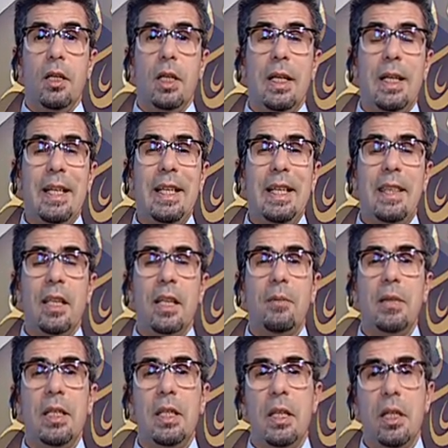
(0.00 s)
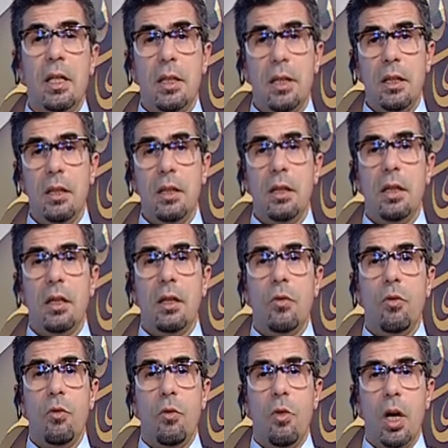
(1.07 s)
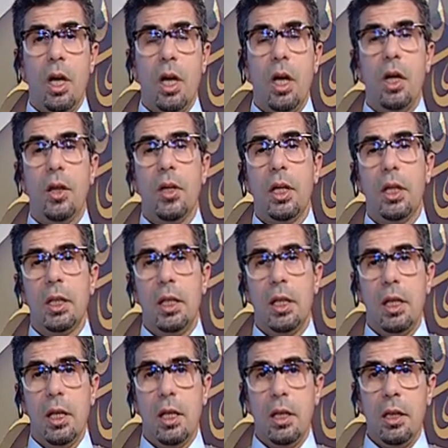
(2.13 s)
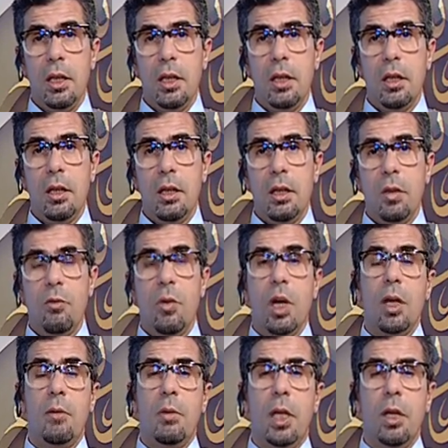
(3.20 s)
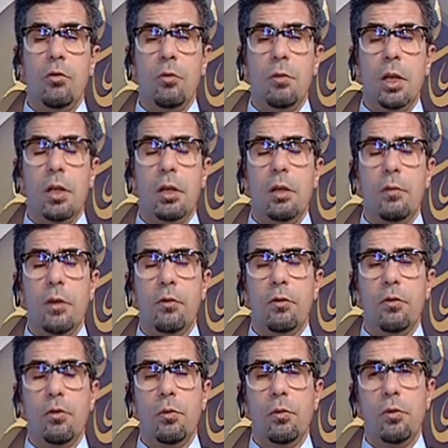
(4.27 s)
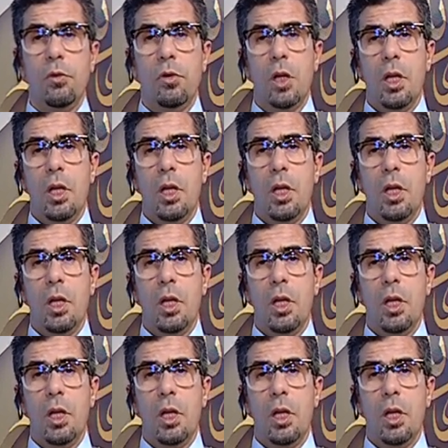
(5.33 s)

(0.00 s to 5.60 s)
عظم الأذية وأثر الأذية وقبلهما مفهوم